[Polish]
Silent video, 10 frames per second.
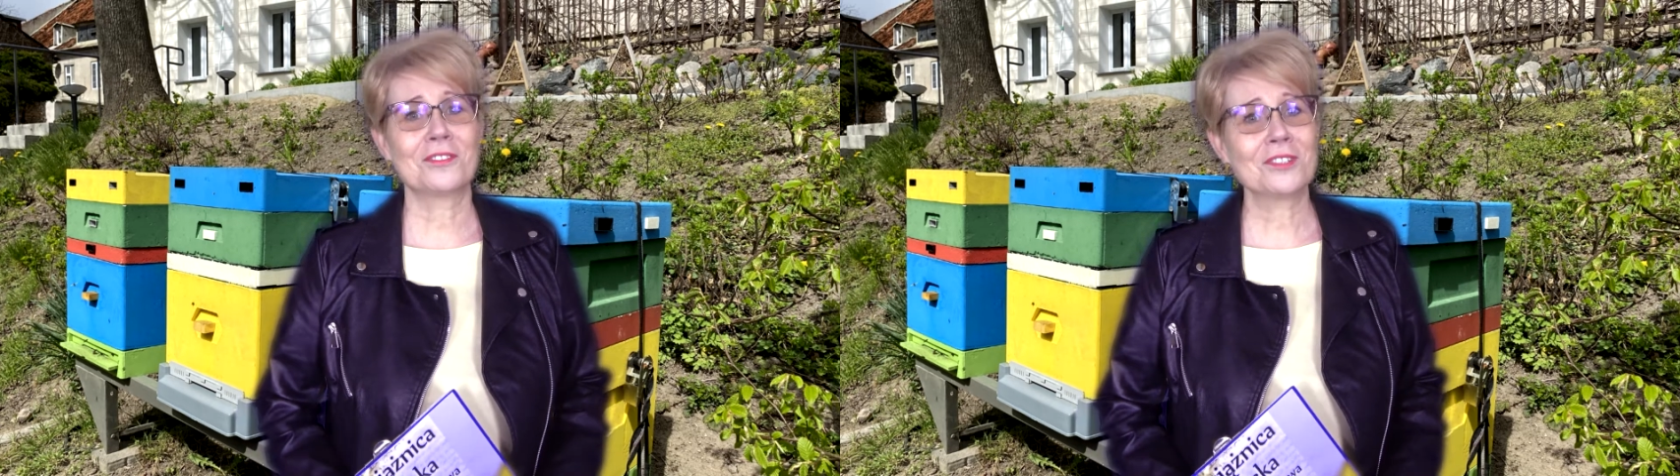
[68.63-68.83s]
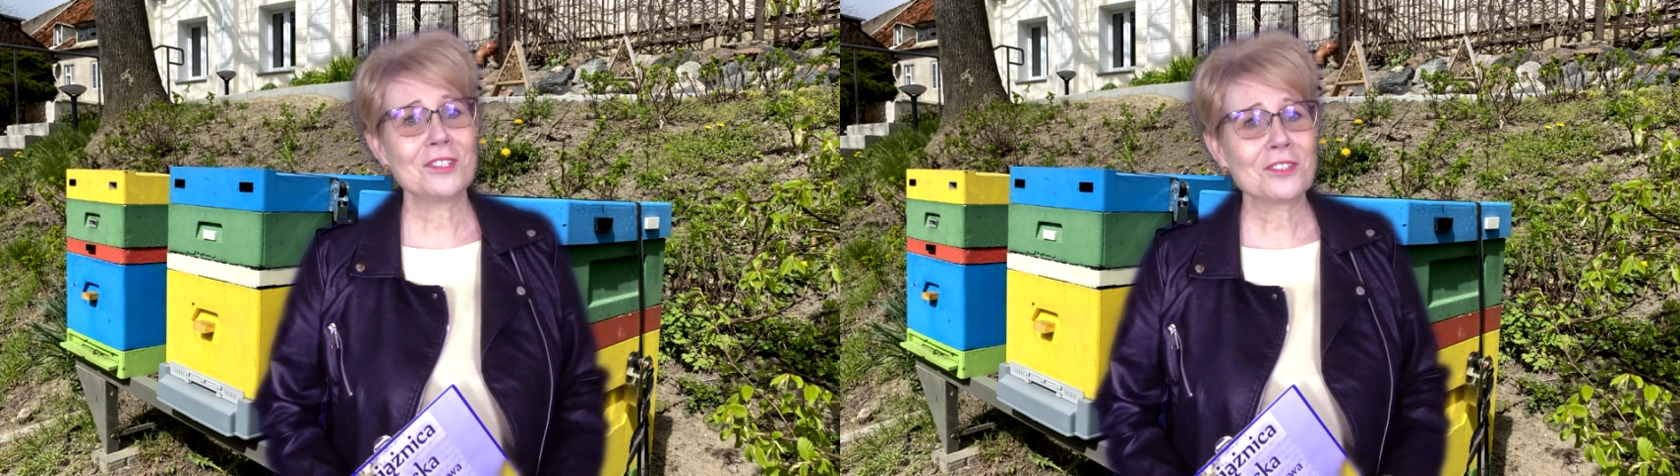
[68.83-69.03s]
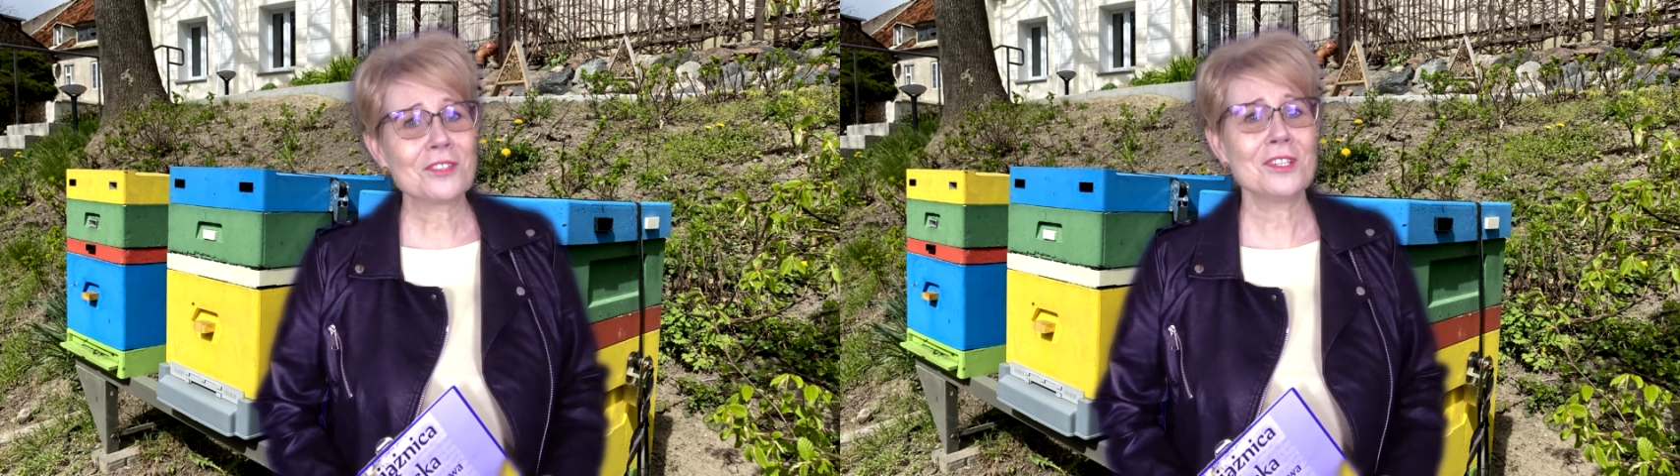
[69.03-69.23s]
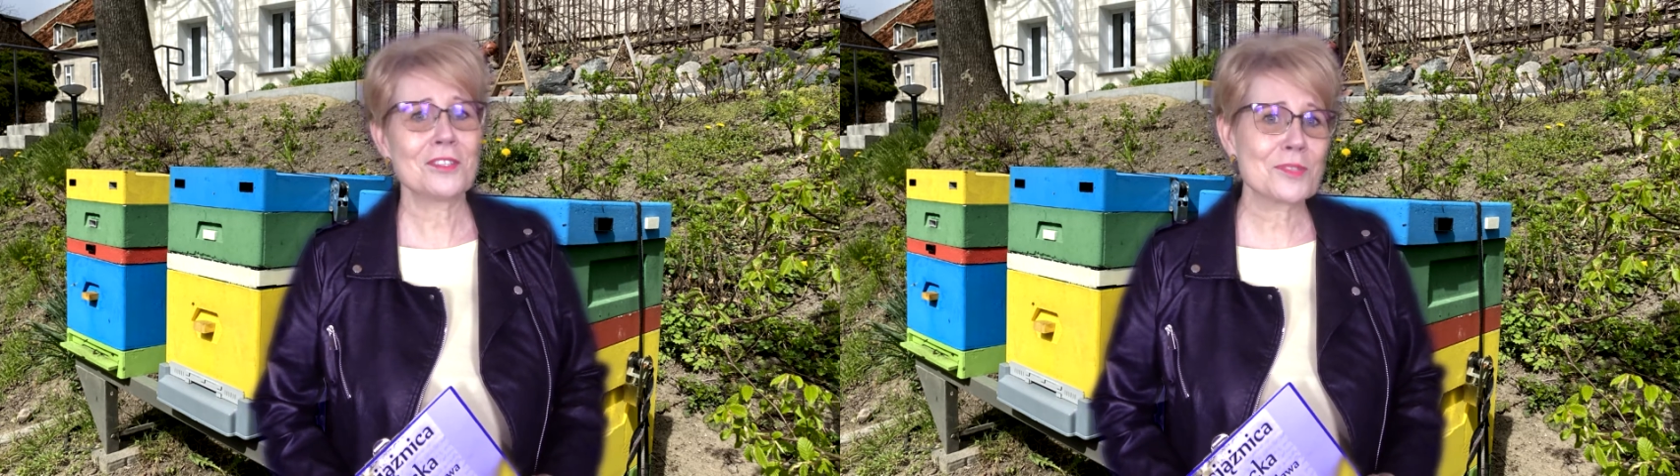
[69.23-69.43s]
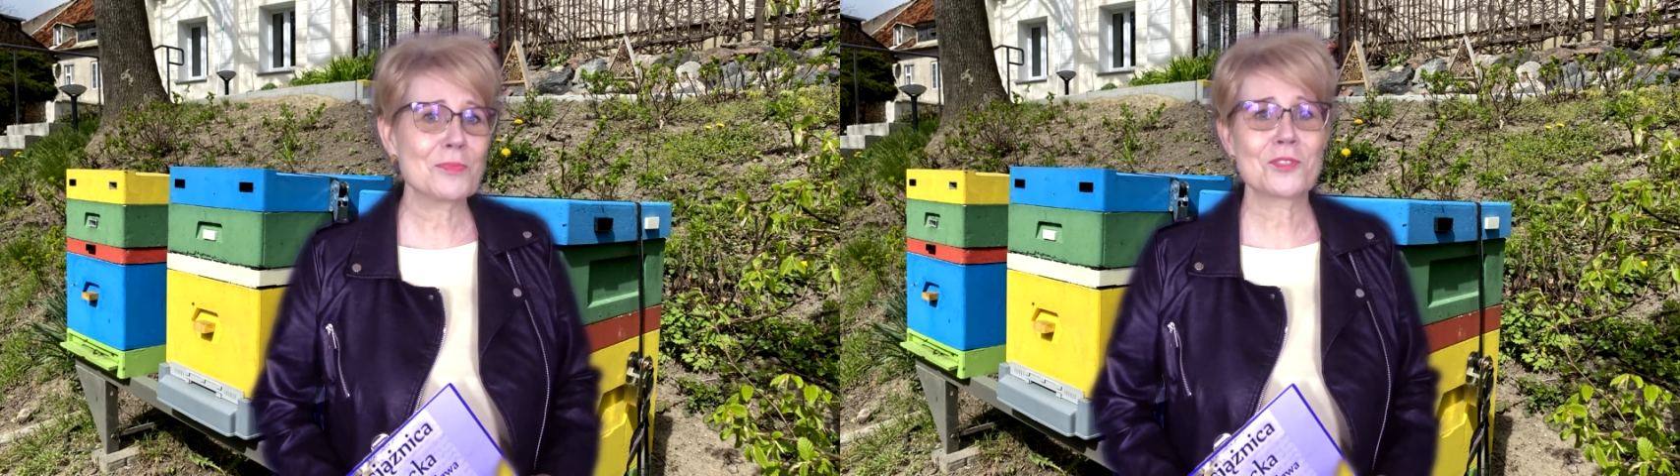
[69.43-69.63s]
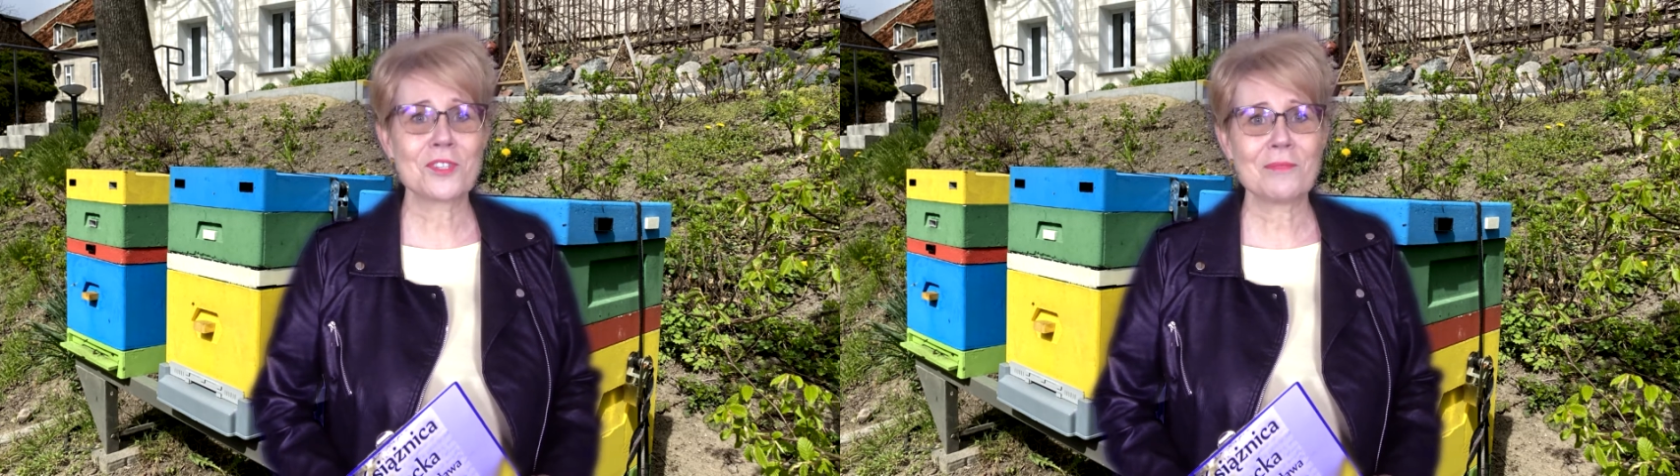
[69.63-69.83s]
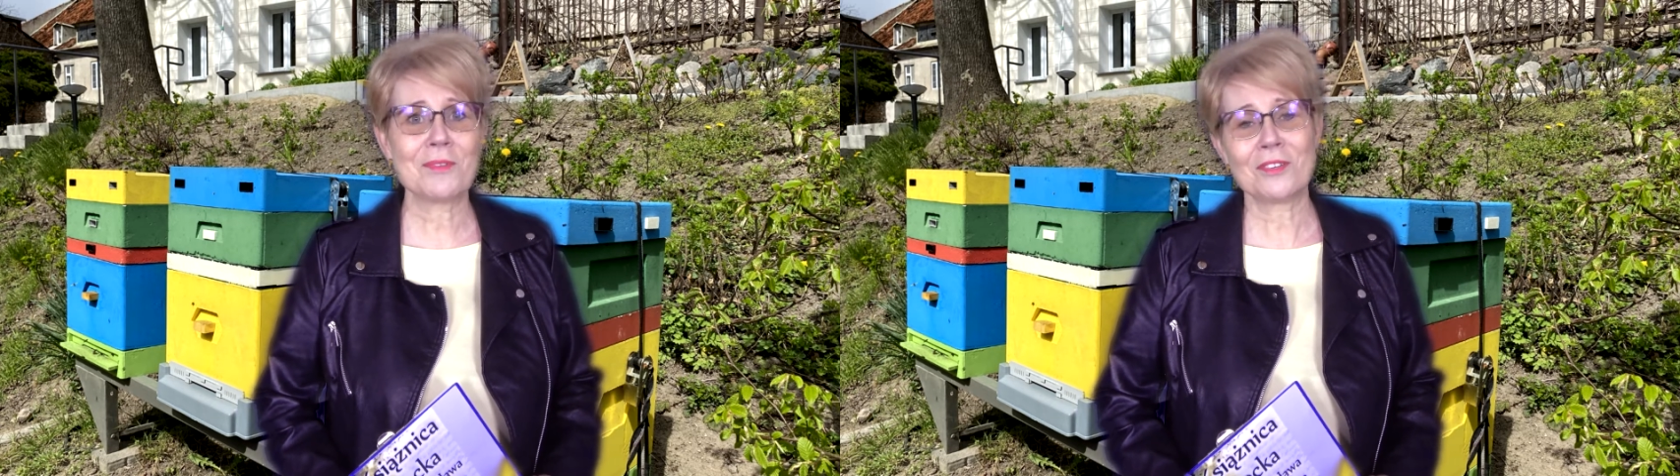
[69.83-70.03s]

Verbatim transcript: to trochę rozpoczniemy